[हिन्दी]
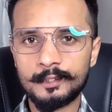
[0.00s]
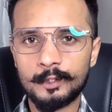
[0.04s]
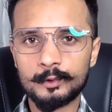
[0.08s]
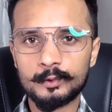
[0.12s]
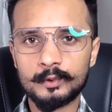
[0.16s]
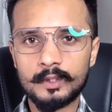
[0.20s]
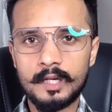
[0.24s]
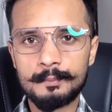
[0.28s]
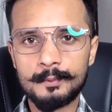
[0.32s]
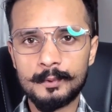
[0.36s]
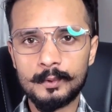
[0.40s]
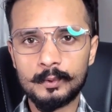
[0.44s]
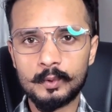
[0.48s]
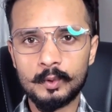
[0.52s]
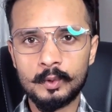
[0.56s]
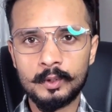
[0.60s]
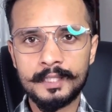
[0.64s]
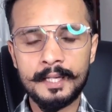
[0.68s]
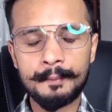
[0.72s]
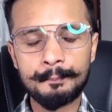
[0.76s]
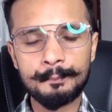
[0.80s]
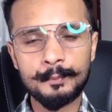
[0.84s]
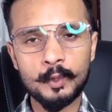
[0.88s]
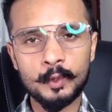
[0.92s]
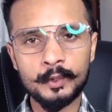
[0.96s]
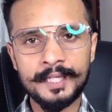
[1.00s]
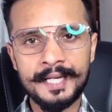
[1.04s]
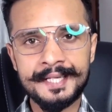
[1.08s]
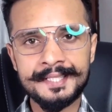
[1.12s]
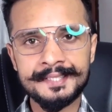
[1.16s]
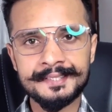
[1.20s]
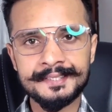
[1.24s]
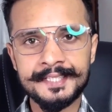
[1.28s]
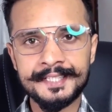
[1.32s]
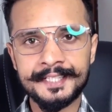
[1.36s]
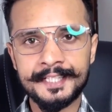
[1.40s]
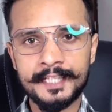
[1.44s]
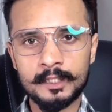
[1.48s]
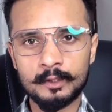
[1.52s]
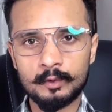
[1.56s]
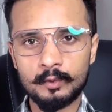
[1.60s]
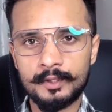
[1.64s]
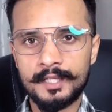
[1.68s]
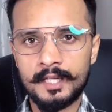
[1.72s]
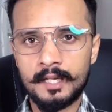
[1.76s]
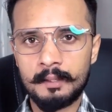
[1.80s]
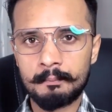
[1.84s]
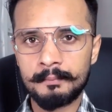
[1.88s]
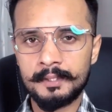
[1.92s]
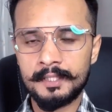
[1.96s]
करता हूँ आप लोग को क्रिप्टो करेंसी के
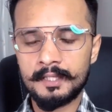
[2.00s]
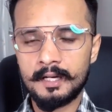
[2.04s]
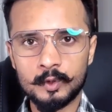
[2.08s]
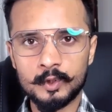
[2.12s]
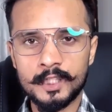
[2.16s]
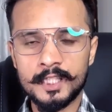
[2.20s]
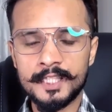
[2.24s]
दुनिया में